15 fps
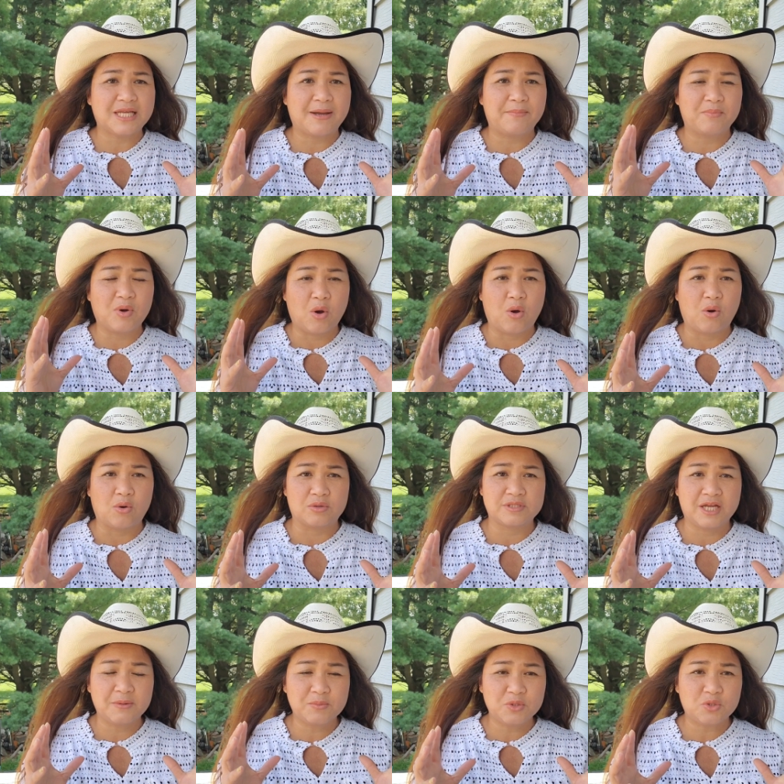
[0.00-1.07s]
จำของ
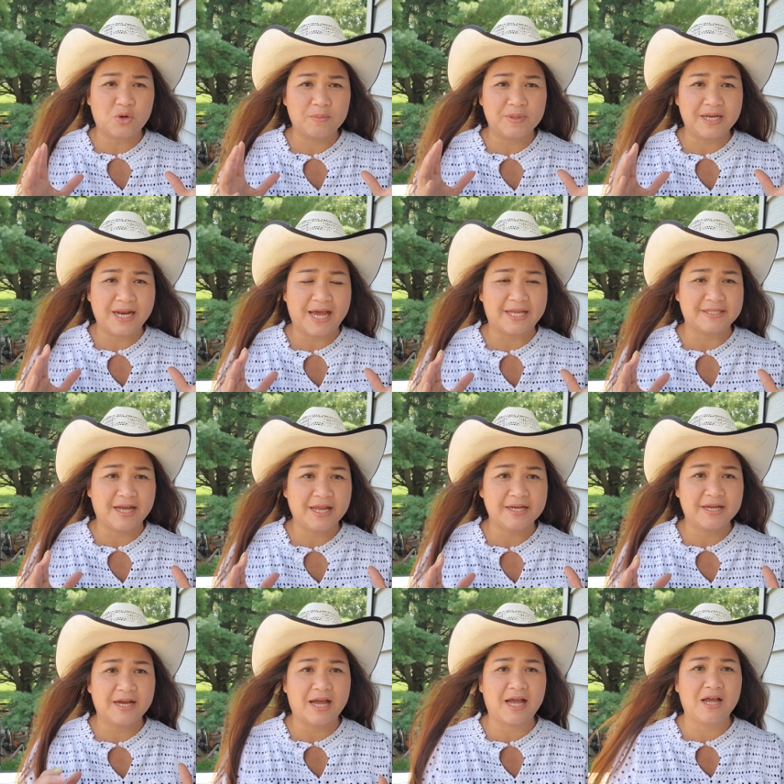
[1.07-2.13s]
ท่านผู้ชมหลายๆท่าน
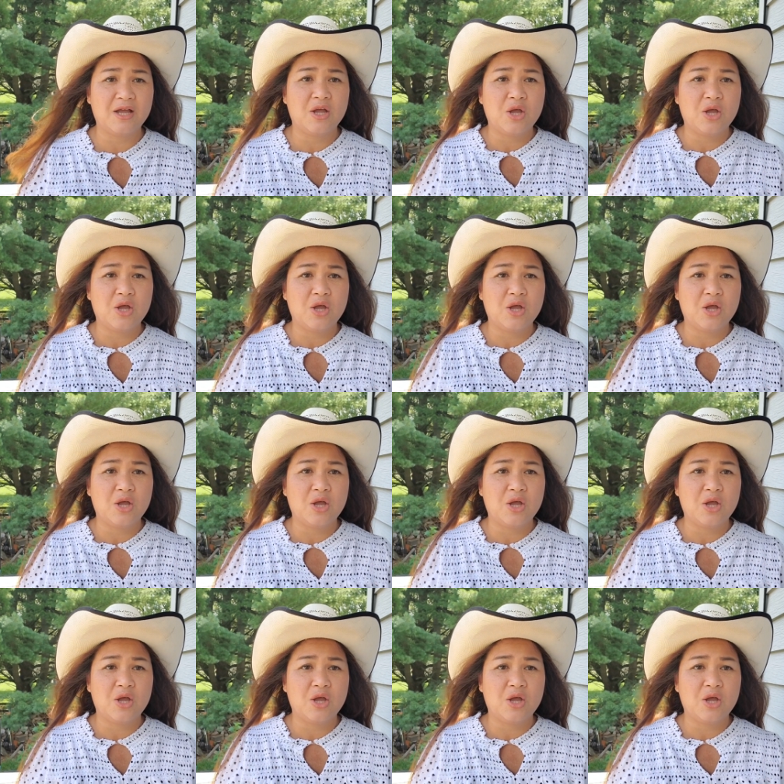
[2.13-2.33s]
นะคะ